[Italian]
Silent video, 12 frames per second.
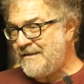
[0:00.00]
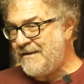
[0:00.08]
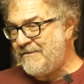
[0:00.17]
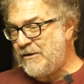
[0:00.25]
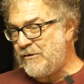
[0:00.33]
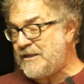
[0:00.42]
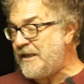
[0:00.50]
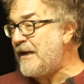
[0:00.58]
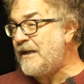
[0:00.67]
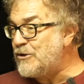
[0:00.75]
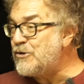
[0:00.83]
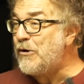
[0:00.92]
a avere questa
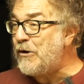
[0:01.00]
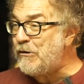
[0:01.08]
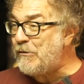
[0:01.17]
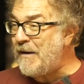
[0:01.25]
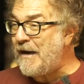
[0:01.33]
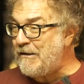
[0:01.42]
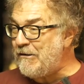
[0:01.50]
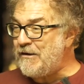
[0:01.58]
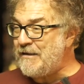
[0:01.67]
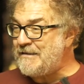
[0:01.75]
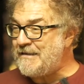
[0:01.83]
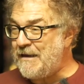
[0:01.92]
religione ormai, no?
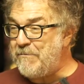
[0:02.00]
la, la